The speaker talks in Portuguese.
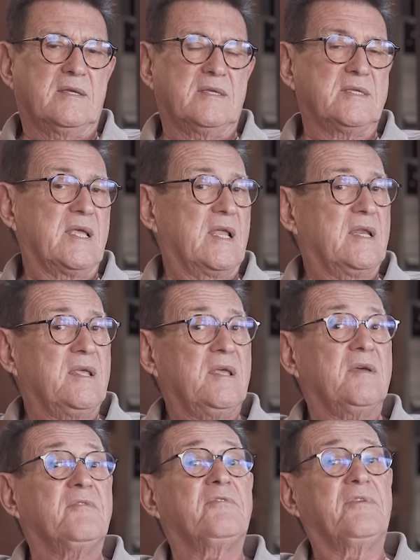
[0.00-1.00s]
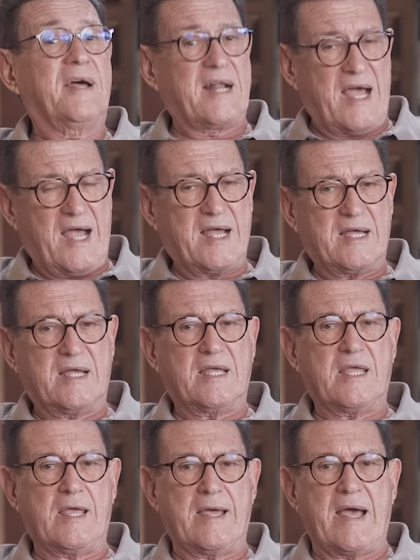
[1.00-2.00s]
e ele fará
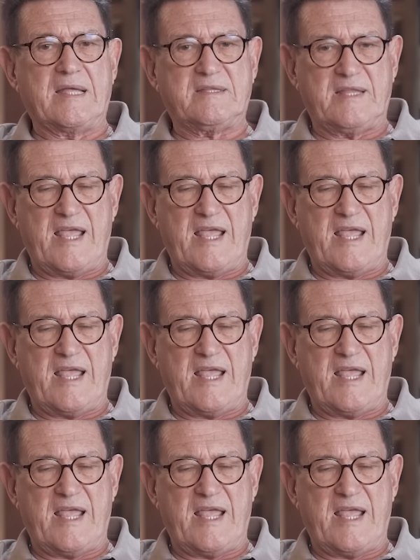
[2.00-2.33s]
é a,